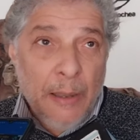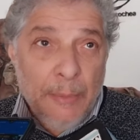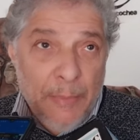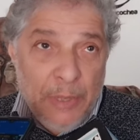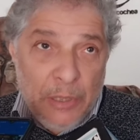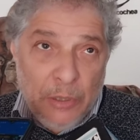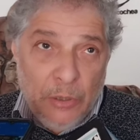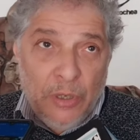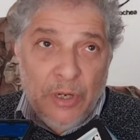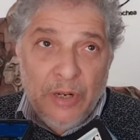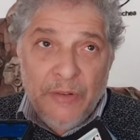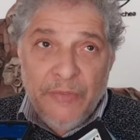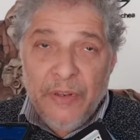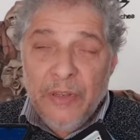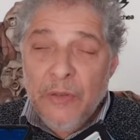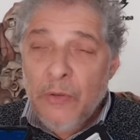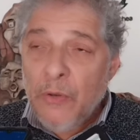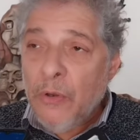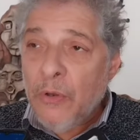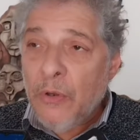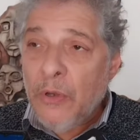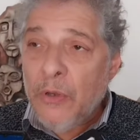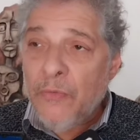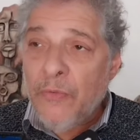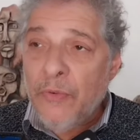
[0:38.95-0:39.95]
me estoy
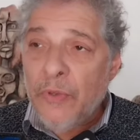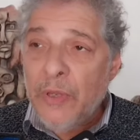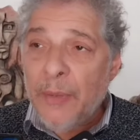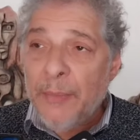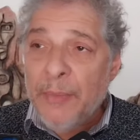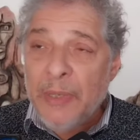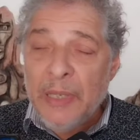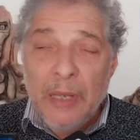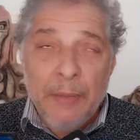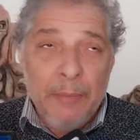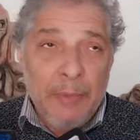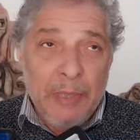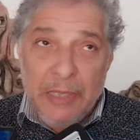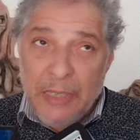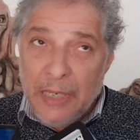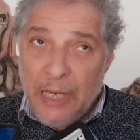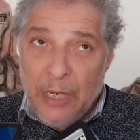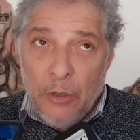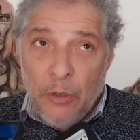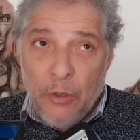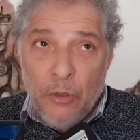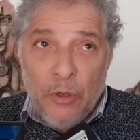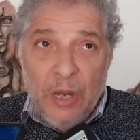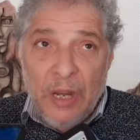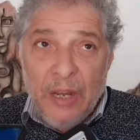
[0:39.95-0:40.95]
refiriendo fundamentalmente a
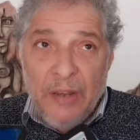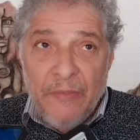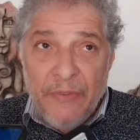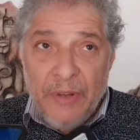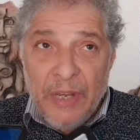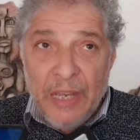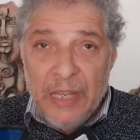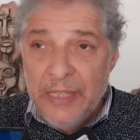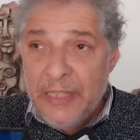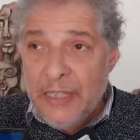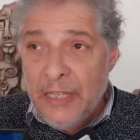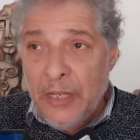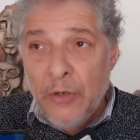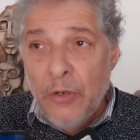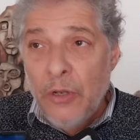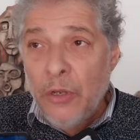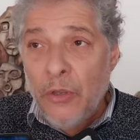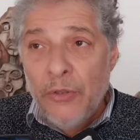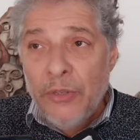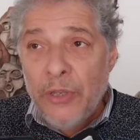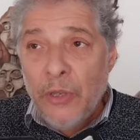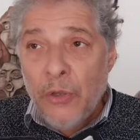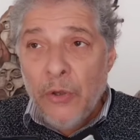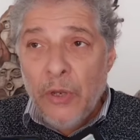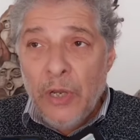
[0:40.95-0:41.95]
los dólares financieros, el
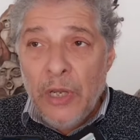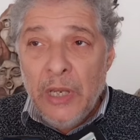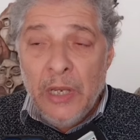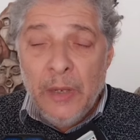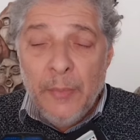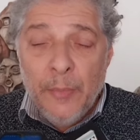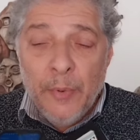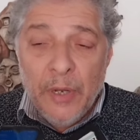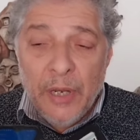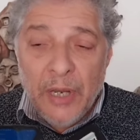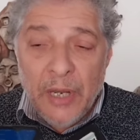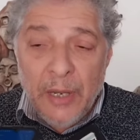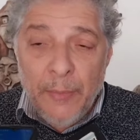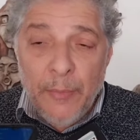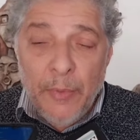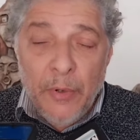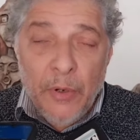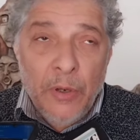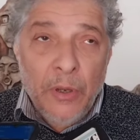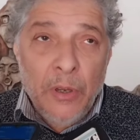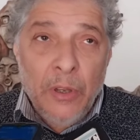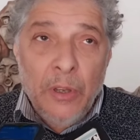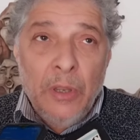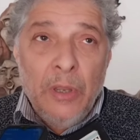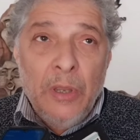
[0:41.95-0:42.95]
contado con por
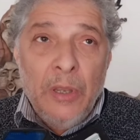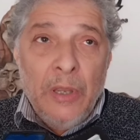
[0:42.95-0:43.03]
ejemplo,